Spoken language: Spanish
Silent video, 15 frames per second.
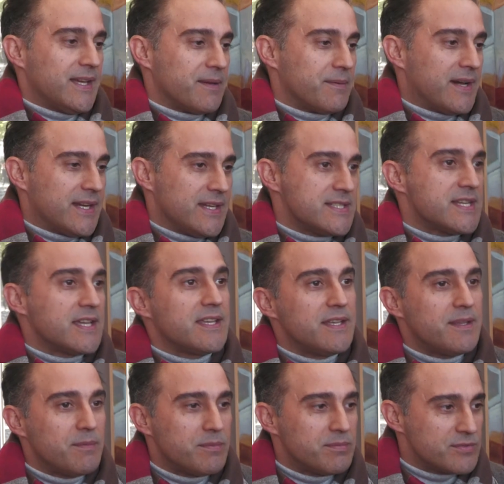las varillas
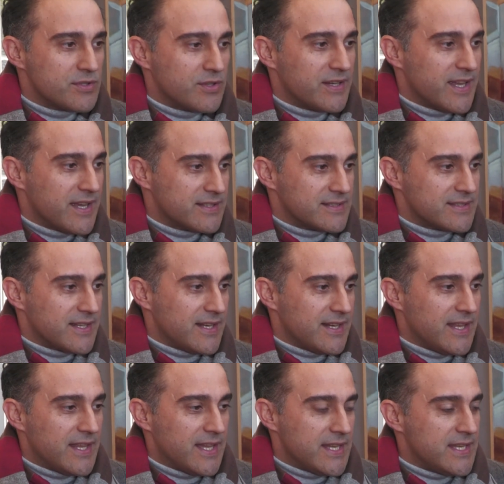y zonas
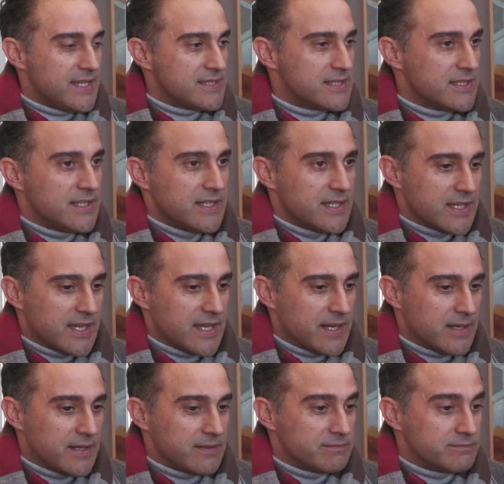aledañas que
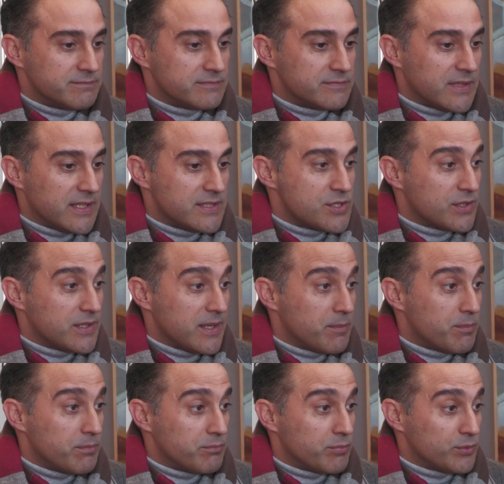han hecho este
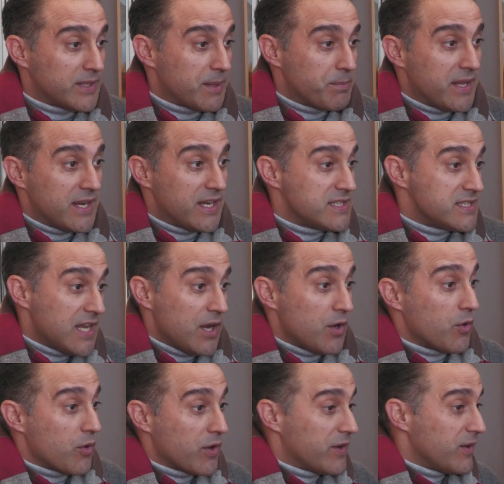puntapié inicial
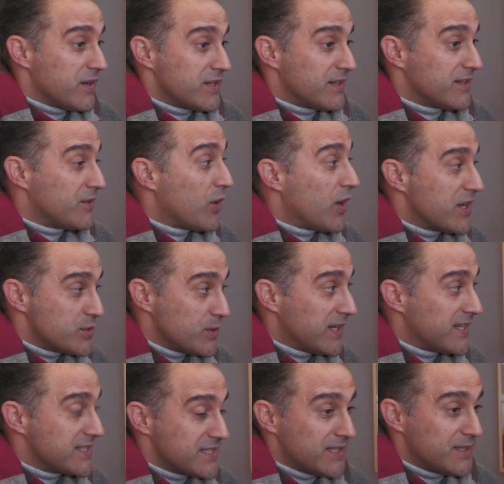o que nos,
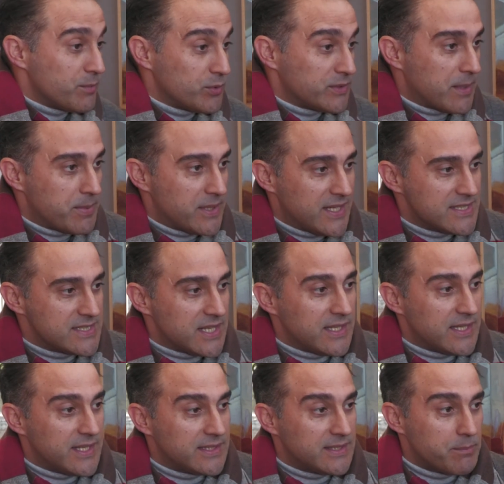ayudan a hacer este puntapié
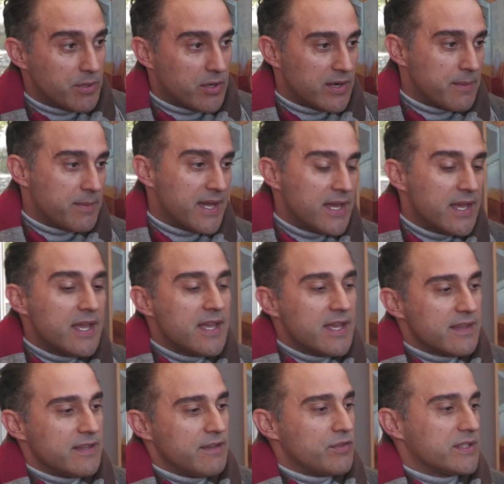inicial en este programa
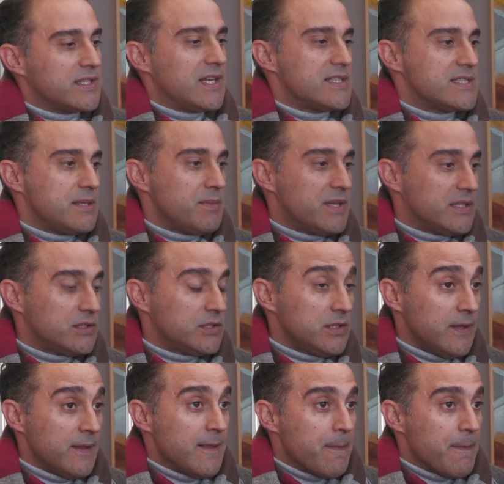de fortalecimiento.